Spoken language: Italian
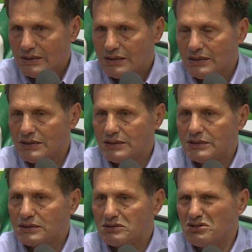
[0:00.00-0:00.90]

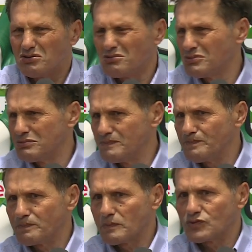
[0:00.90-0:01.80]
eh, io mh,
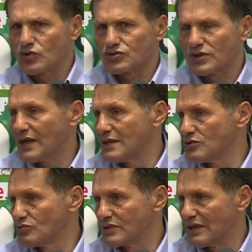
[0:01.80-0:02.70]
mm, sto
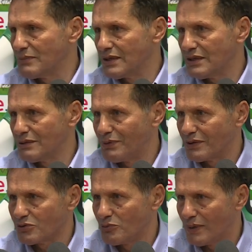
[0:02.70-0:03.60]
cercando in tutte le maniere per
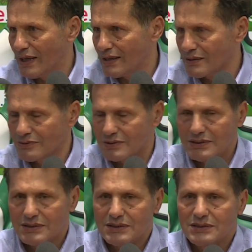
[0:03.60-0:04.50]
recuperarlo.
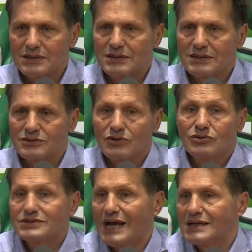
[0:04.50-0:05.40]
Eh,
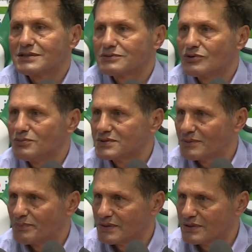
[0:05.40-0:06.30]
Gonzales, come
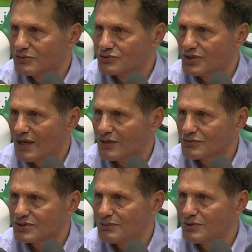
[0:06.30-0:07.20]
sapete, non c'è,
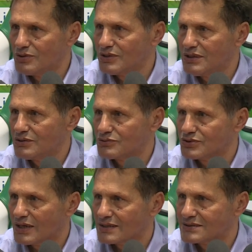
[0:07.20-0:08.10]
non c'è Mignorini, non
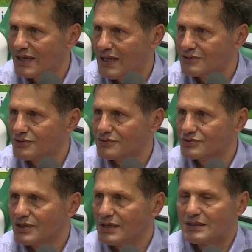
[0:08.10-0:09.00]
c'è Castaldo,
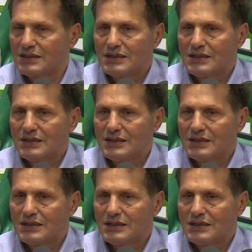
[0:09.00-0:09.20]
non c'è.